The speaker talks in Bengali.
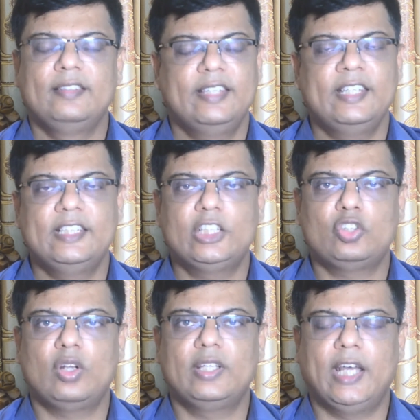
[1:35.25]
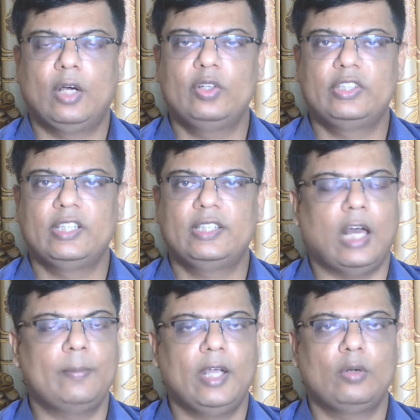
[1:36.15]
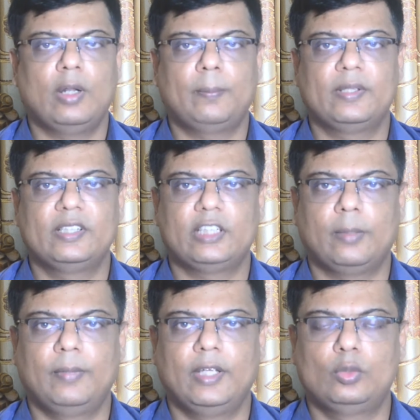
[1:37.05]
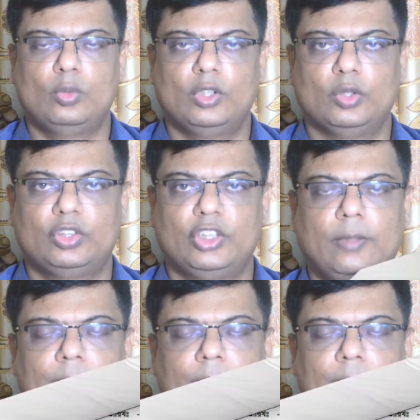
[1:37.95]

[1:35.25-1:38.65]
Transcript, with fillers: যে নির্দেশনা দেওয়া হয়েছে তা আমি এখন আপনাদের সামনে তুলে ধরছি